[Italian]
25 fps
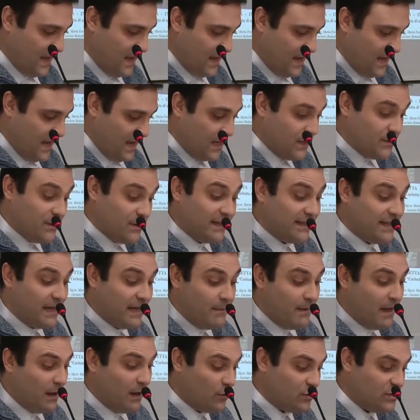I suoi
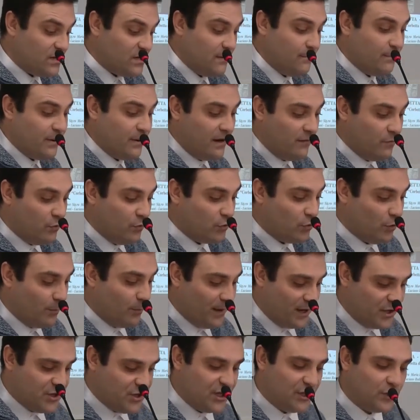temi hanno sempre avuto
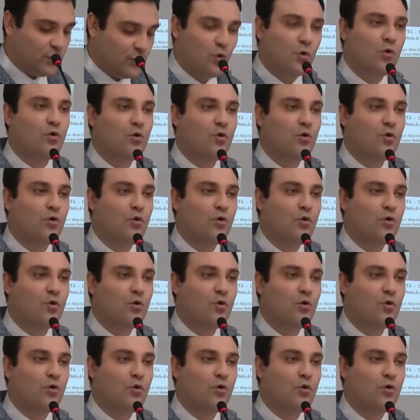per centro